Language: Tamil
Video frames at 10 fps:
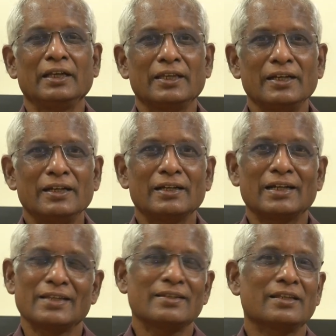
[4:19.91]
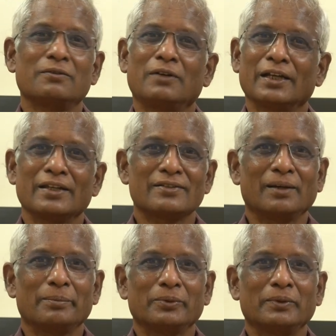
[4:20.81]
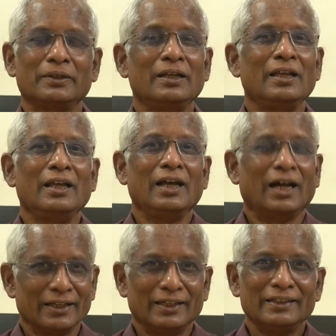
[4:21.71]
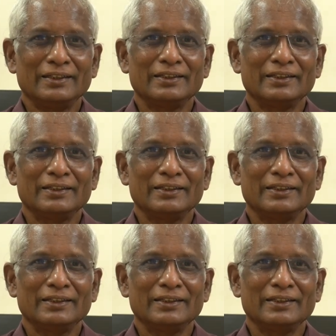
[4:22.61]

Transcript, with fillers: இருக்குதுன்னு நினச்சி அதை வாங்கி சாப்பிடுவோம் ஆனால்